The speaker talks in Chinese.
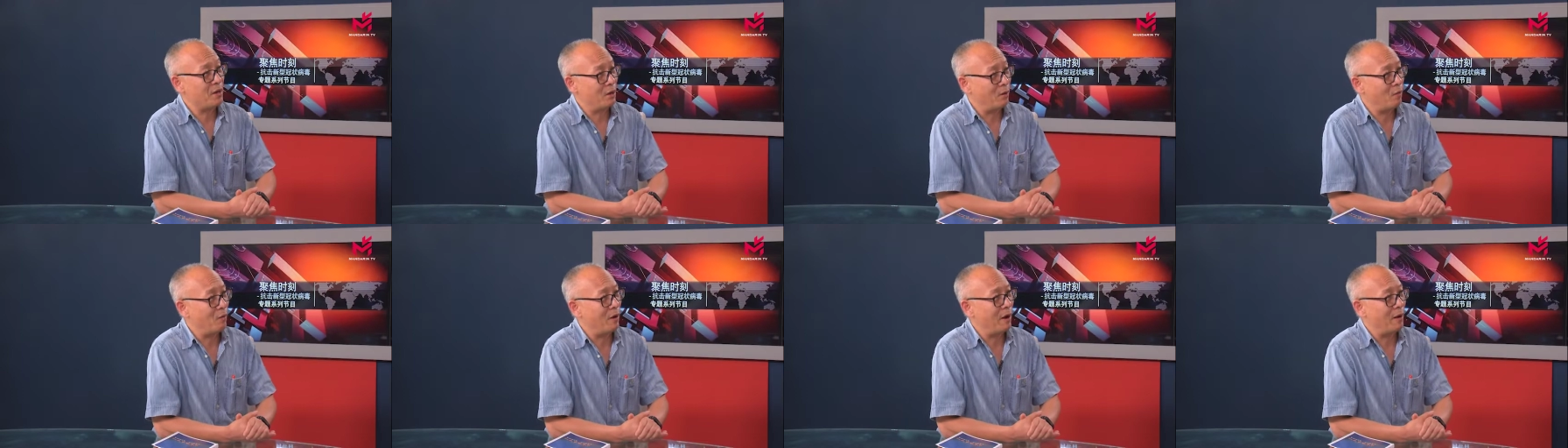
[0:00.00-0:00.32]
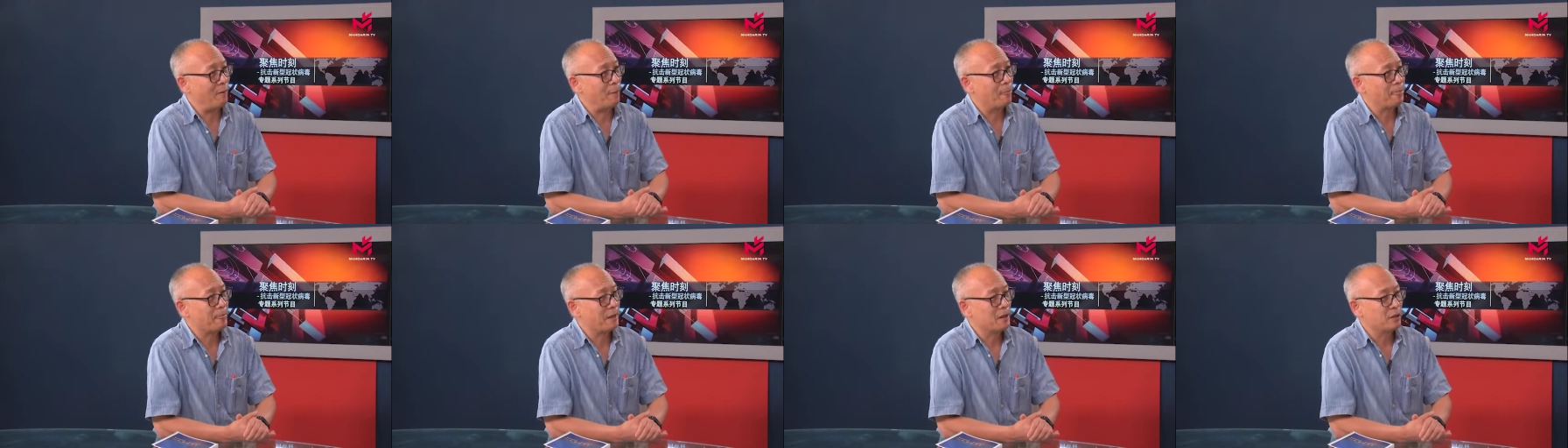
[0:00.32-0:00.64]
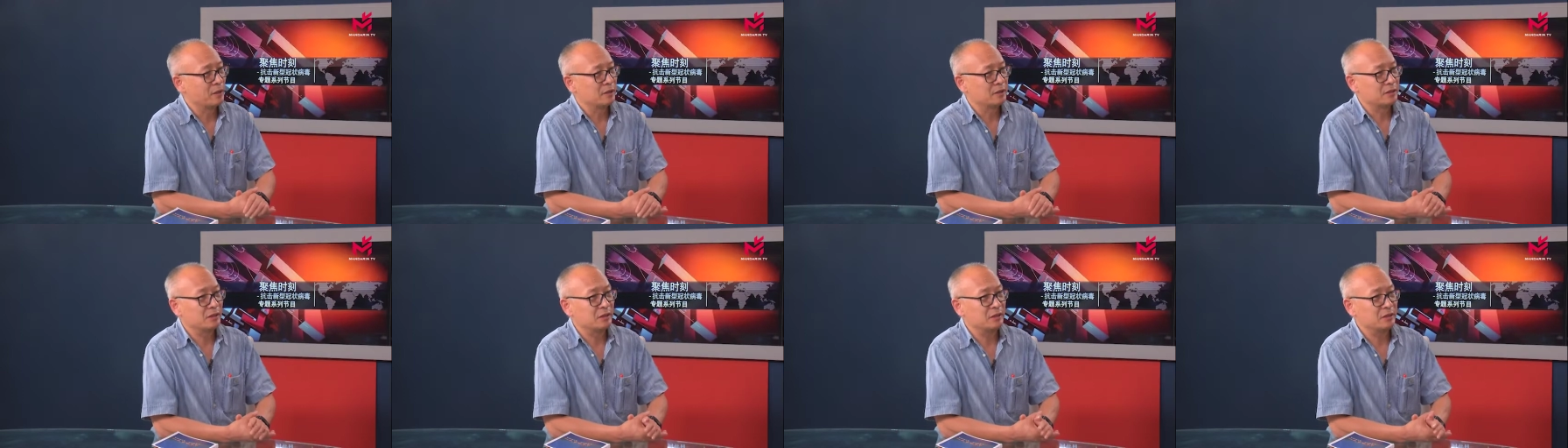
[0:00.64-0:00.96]
化。
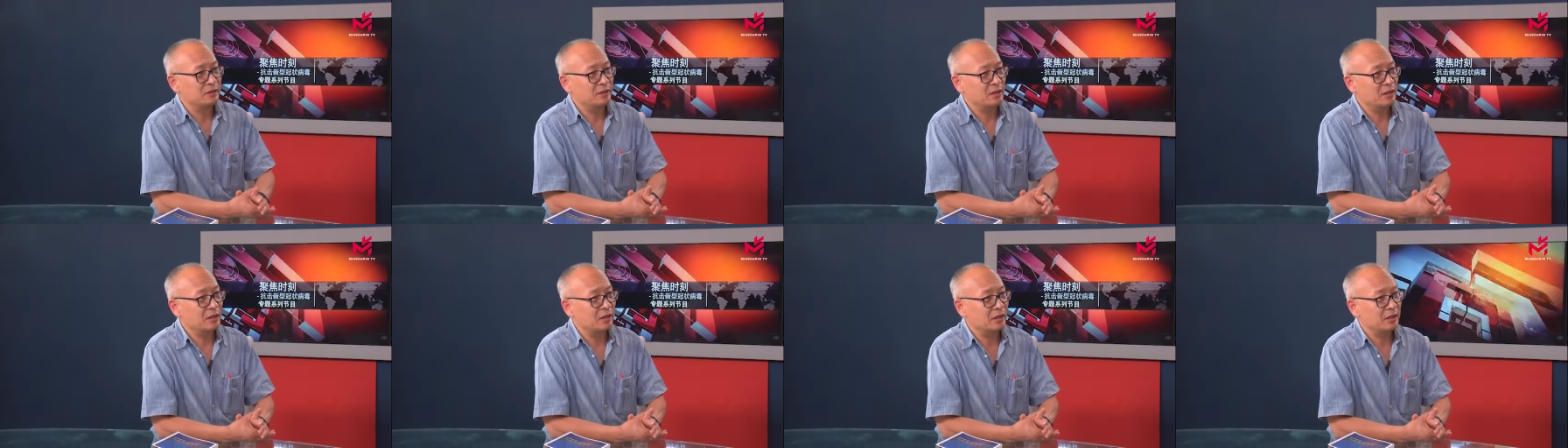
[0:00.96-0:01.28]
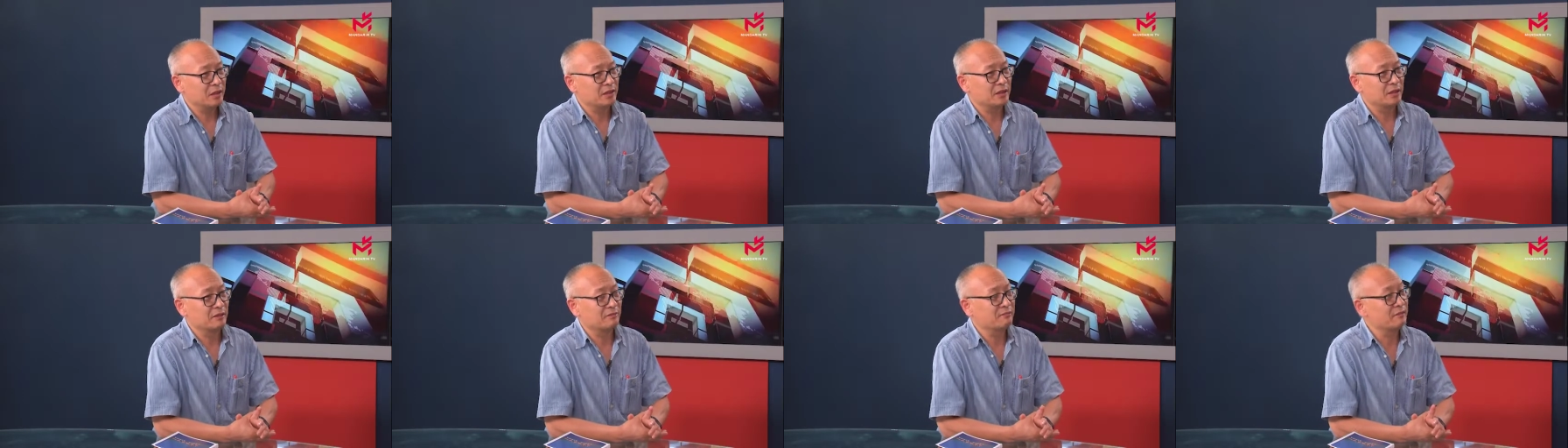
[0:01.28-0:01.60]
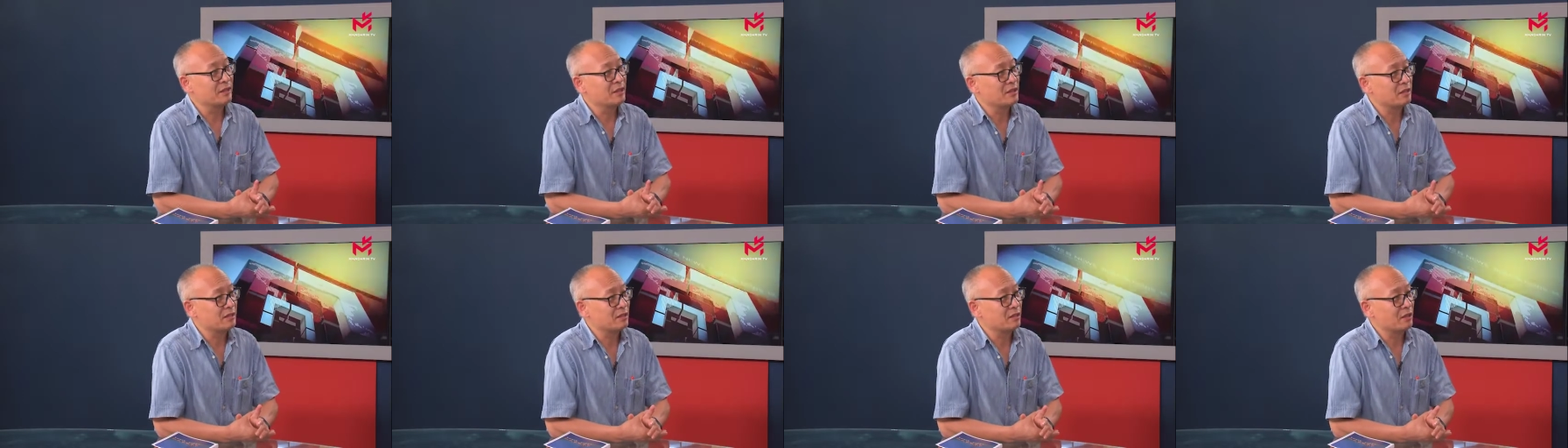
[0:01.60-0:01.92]
这个任何一个
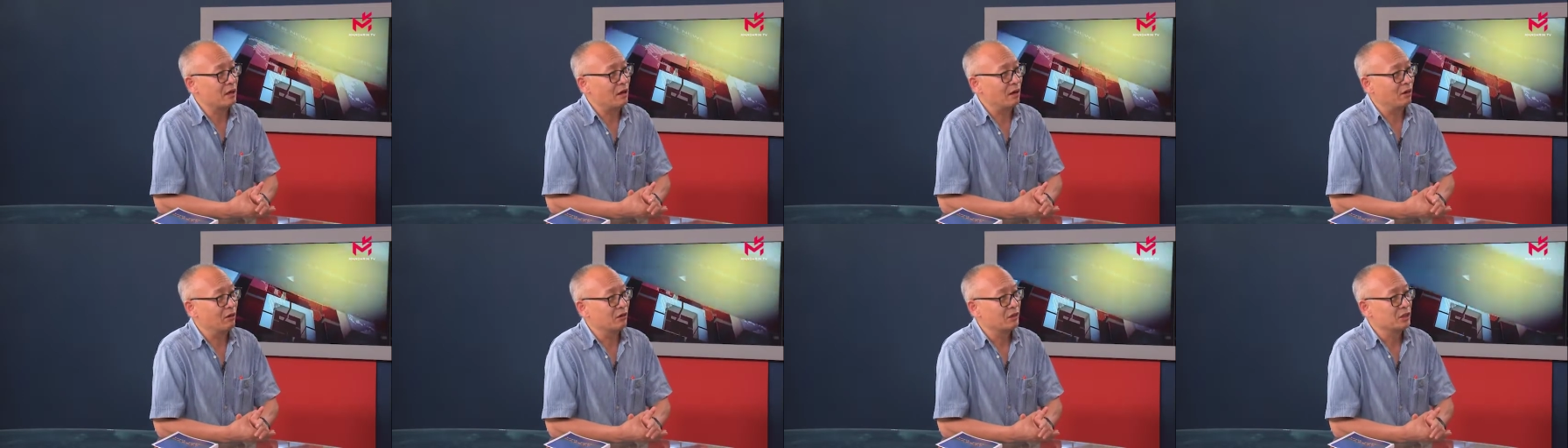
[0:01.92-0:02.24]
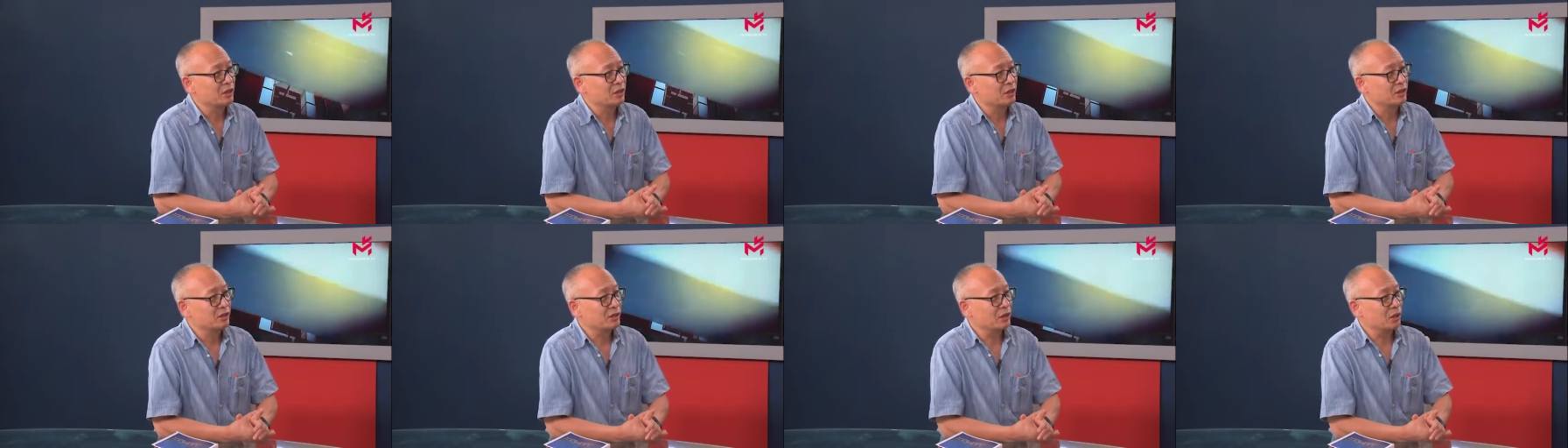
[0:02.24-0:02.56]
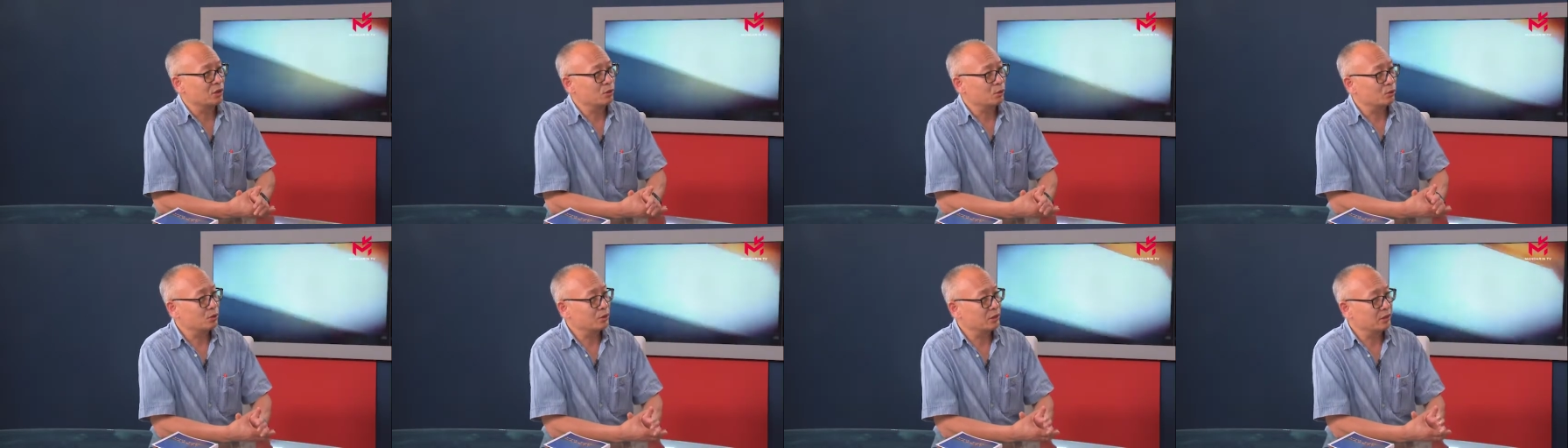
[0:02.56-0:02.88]
危机啊，实际
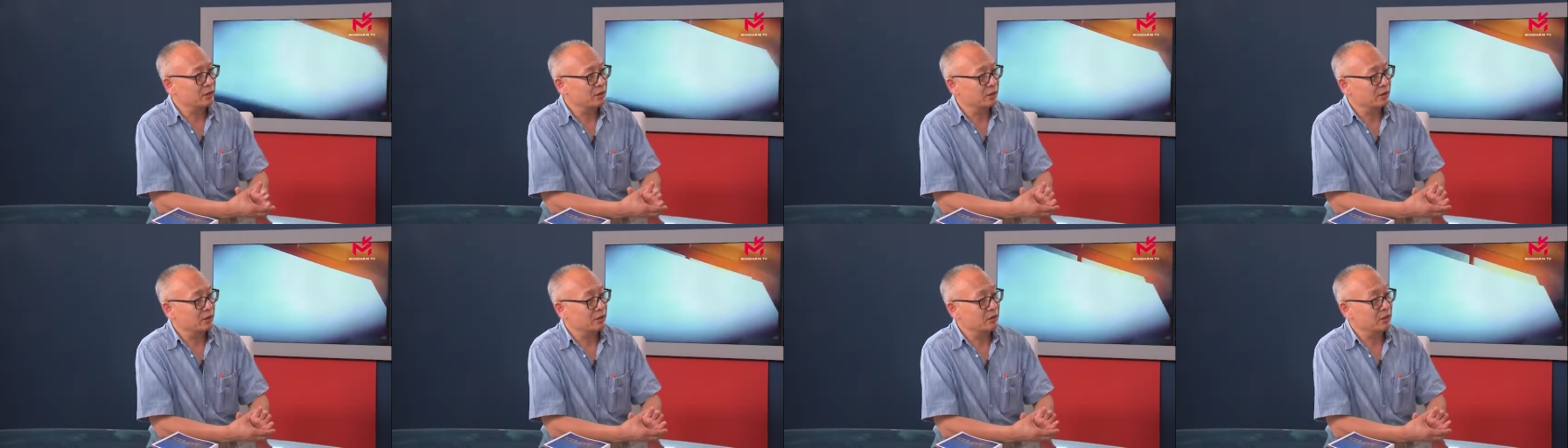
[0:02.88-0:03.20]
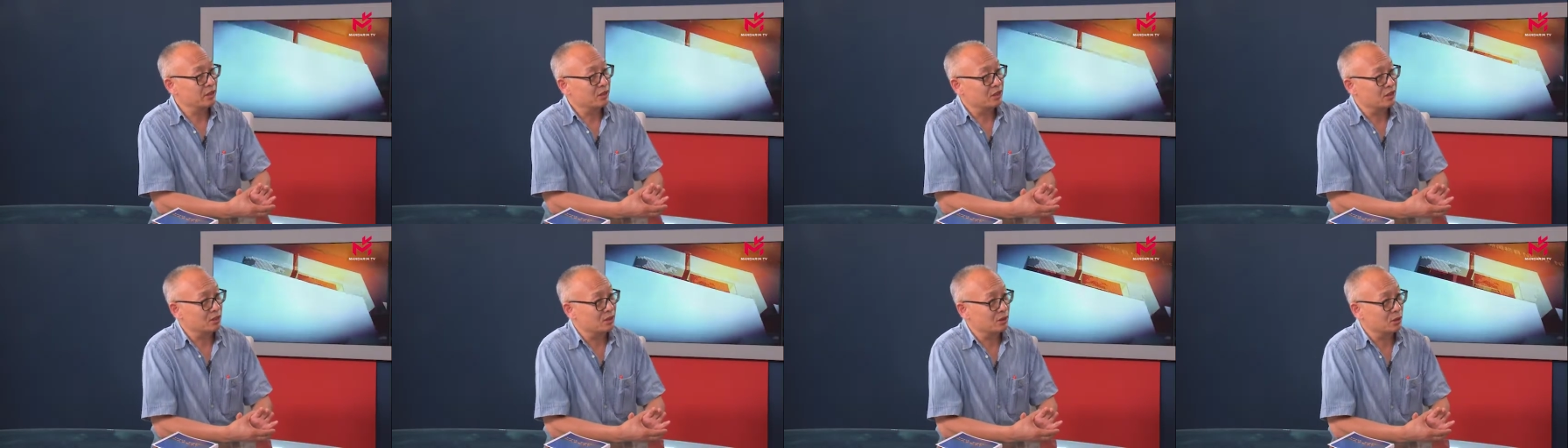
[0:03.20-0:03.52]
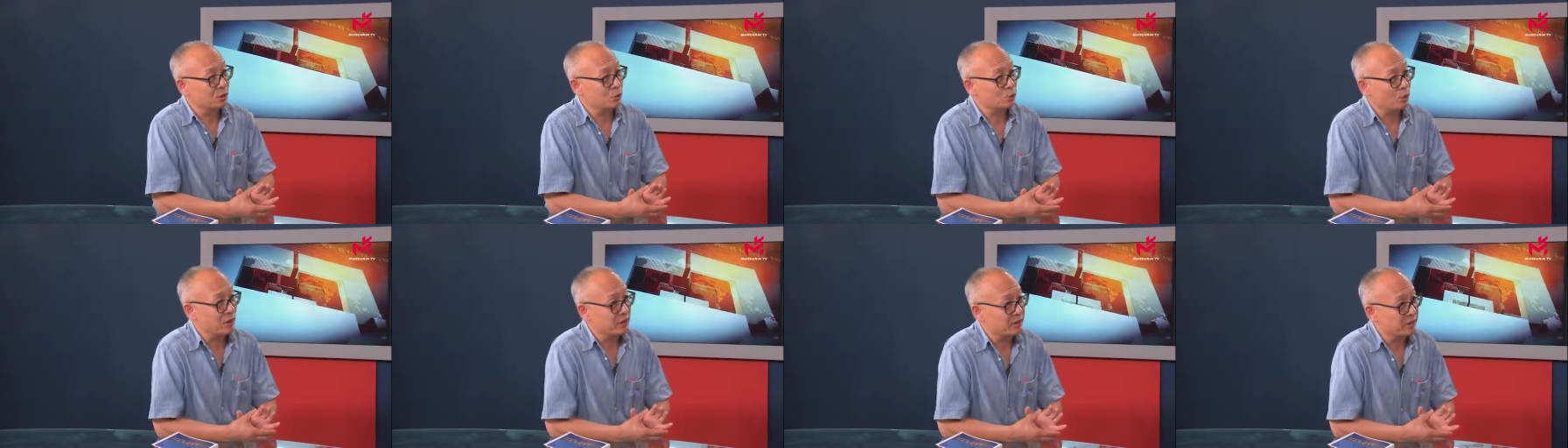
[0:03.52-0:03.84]
上都是一个历史
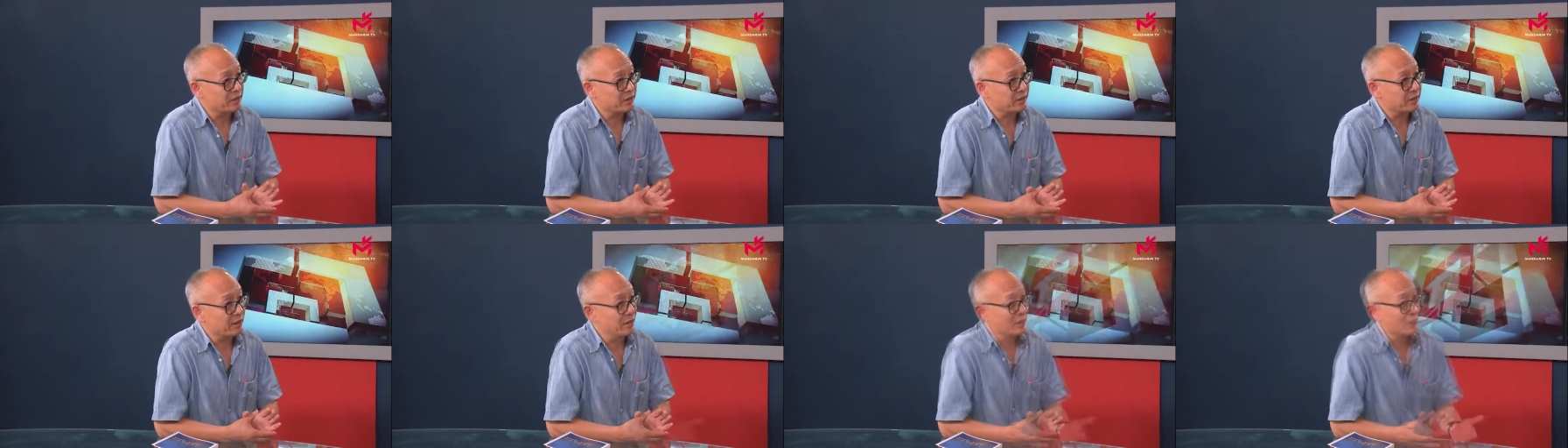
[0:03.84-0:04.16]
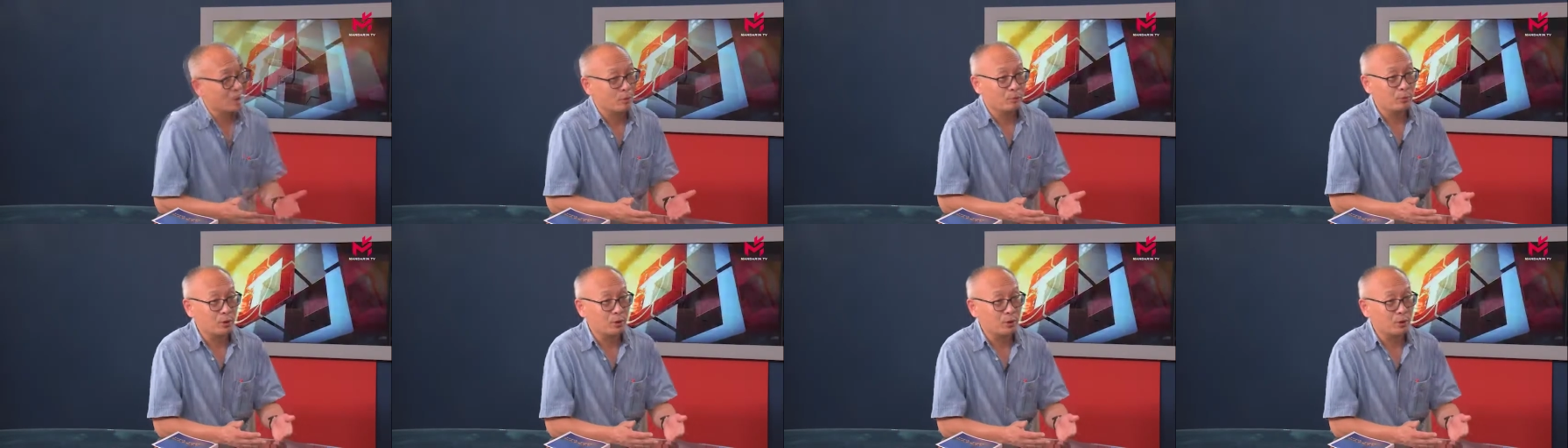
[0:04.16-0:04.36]
的转折点。